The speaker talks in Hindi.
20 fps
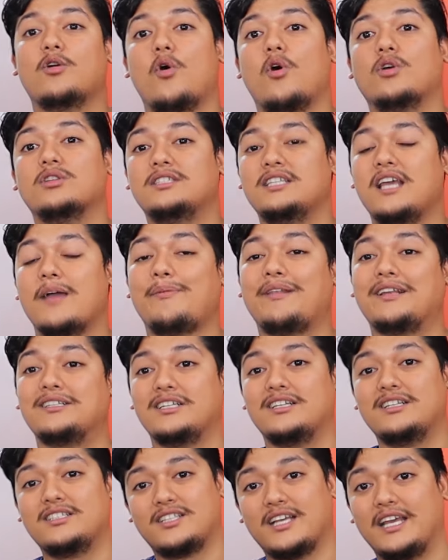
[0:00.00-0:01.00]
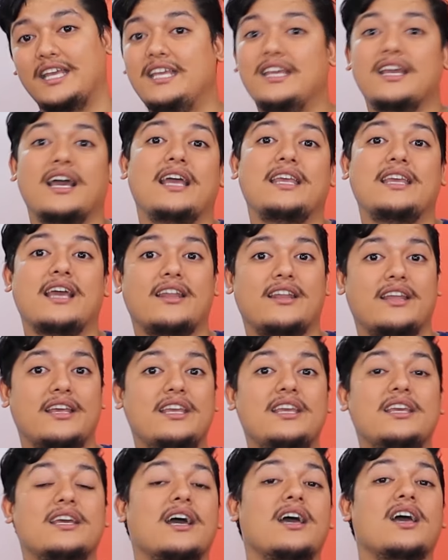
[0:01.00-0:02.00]
है कौन सी एप्लीकेशन सही है या
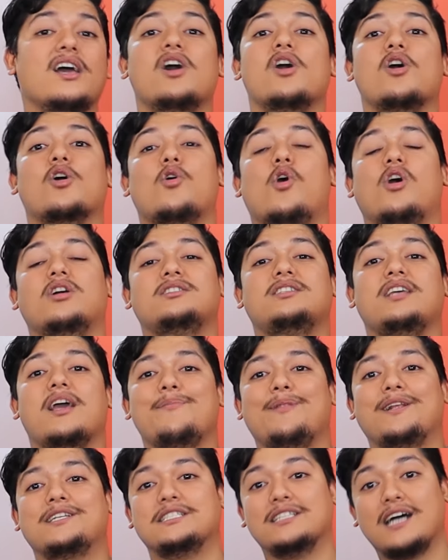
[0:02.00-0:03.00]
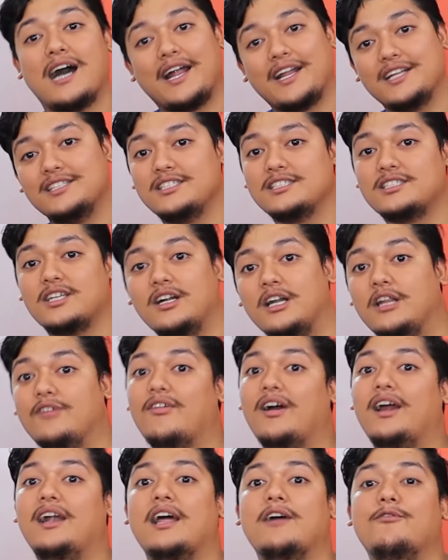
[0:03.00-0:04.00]
नहीं है कौन सी एप्लीकेशन आर
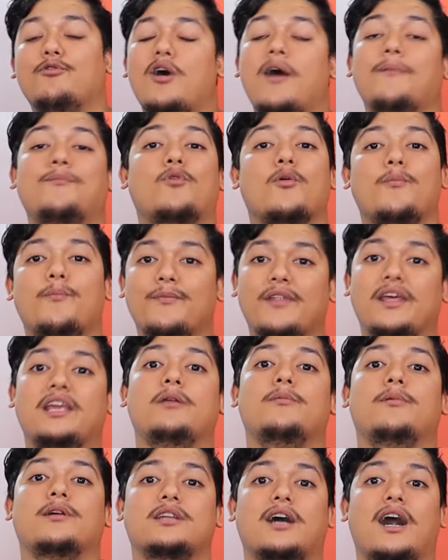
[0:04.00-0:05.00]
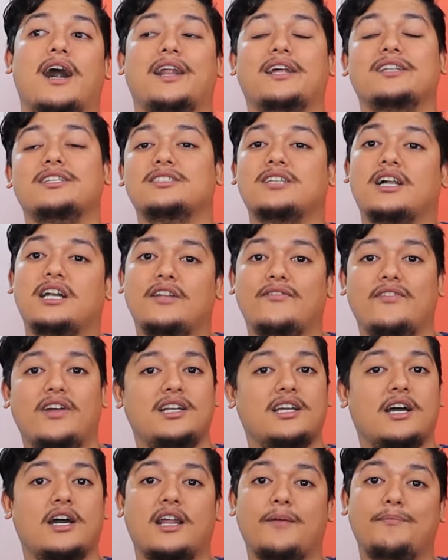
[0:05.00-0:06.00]
सर्टिफाइड है वो आपको नहीं पता आर
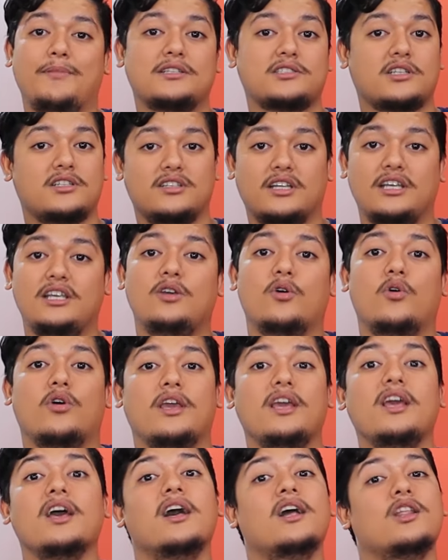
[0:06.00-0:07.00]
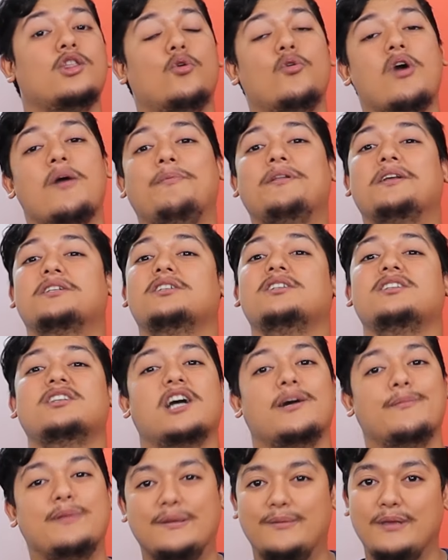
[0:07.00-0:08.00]
सर्टिफाइड अगर एप्लीकेशन नहीं होगी तो वो एप्लीकेशन
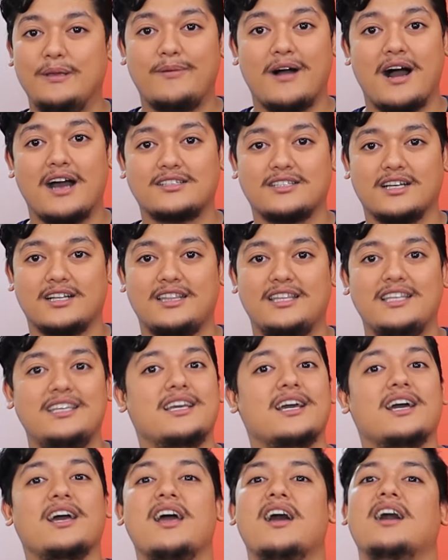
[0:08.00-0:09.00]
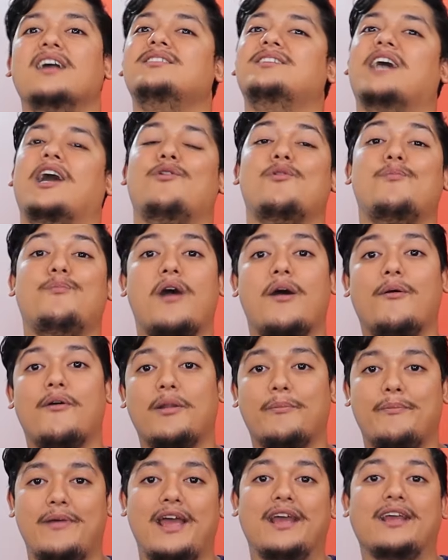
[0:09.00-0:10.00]
कभी भी भाग सकती है चाहे वो
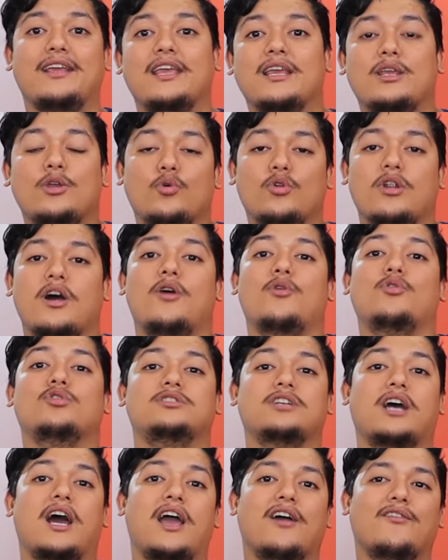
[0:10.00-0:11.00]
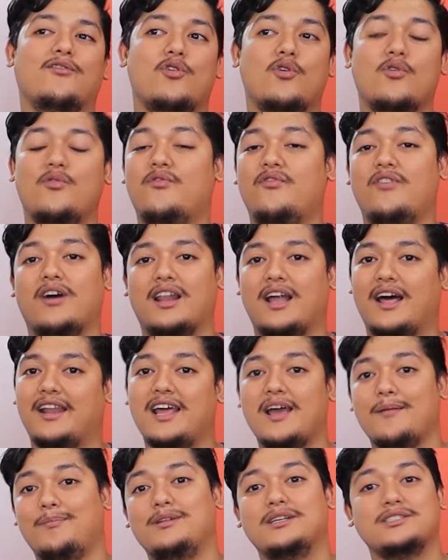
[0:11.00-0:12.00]
पावर बैंक ही क्यों ना हो चाहे वो
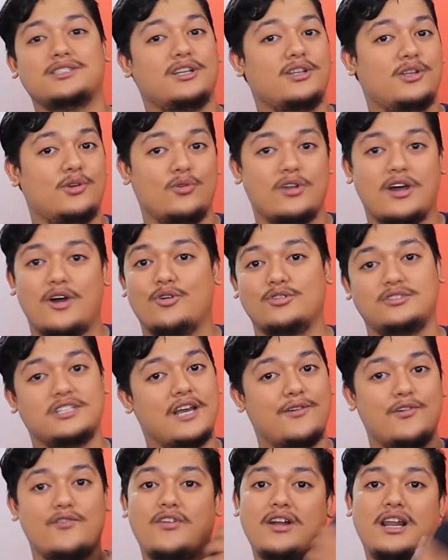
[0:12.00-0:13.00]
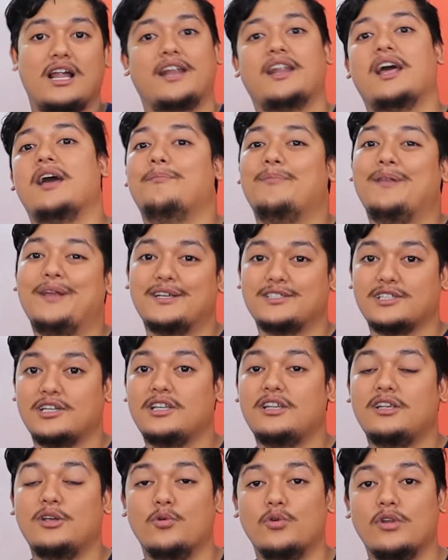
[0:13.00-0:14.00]
फलाना एप्लीकेशन क्यों ना हो चाहे वो फलाना
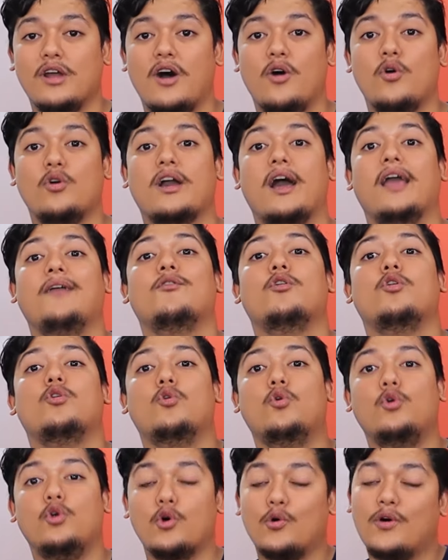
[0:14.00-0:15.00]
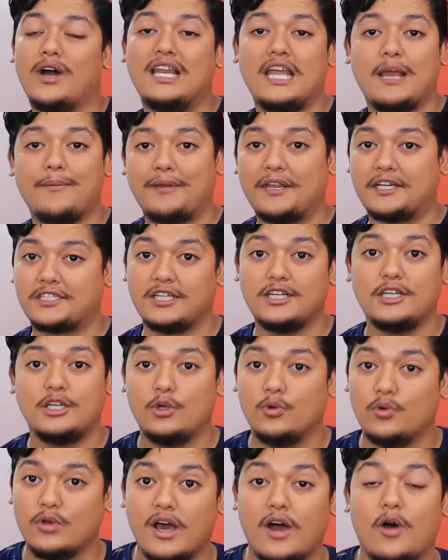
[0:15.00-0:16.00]
एप्लीकेशन क्यों ना हो कहीं वो लूडो वाली एप्लीकेशन
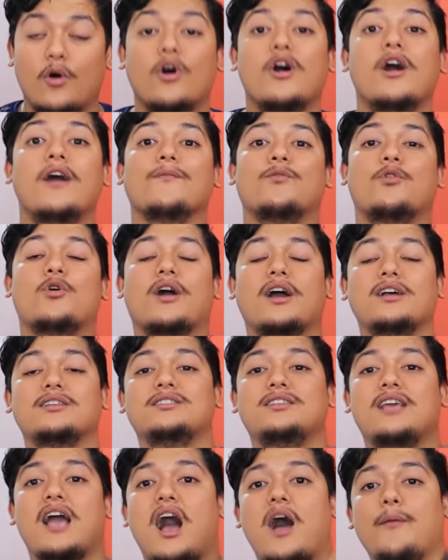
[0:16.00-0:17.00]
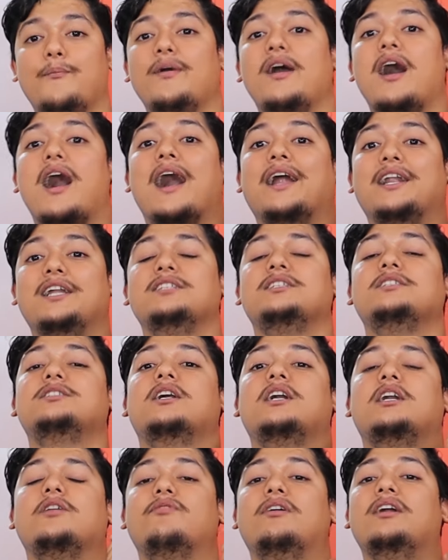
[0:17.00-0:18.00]
क्यों ना हो तो गाइज यहाँ पे आर
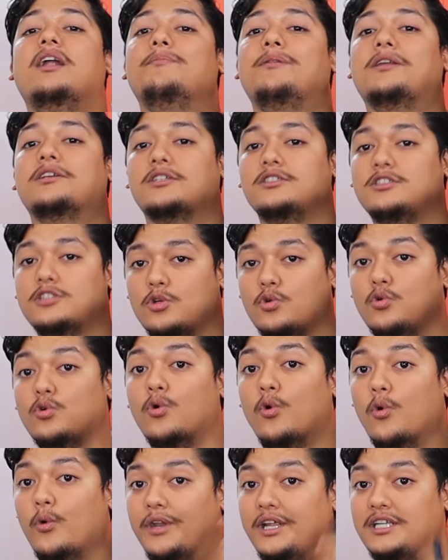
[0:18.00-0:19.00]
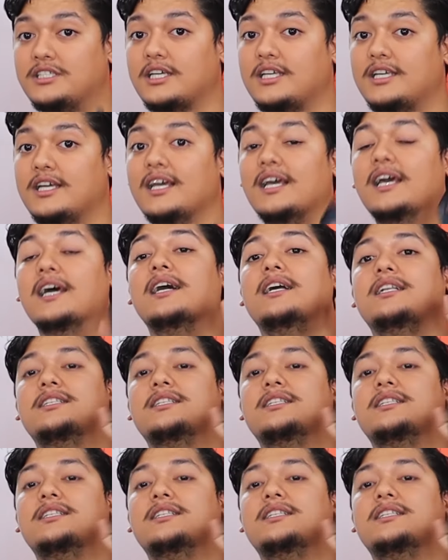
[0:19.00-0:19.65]
सर्टिफाइड एप्लीकेशन जरूर होनी चाहिए